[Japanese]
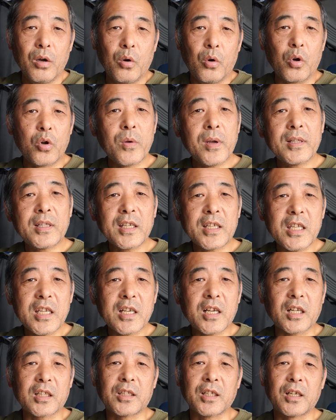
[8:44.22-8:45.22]
俺はでき
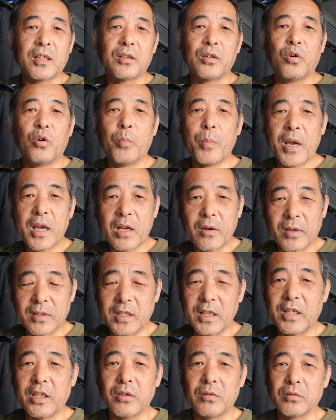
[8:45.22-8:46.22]
んかったけど、お前らは
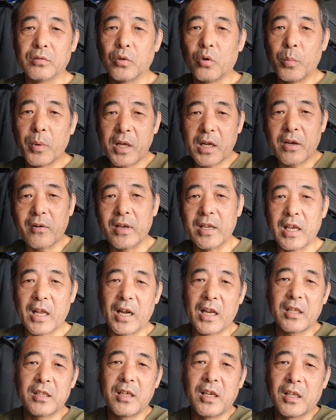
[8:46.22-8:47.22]
できる。お前らはや
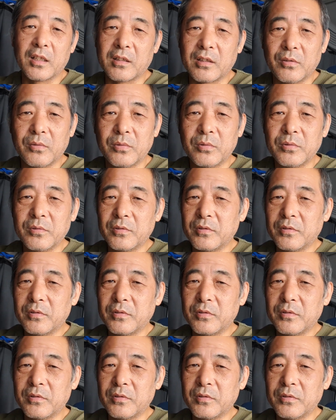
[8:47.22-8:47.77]
らねえと。